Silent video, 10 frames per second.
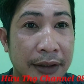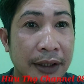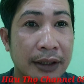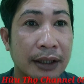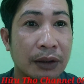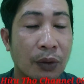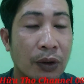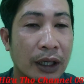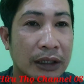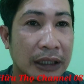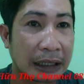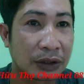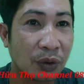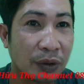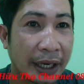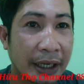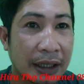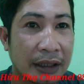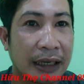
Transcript: nhưng kết cuộc á, là số tiền á,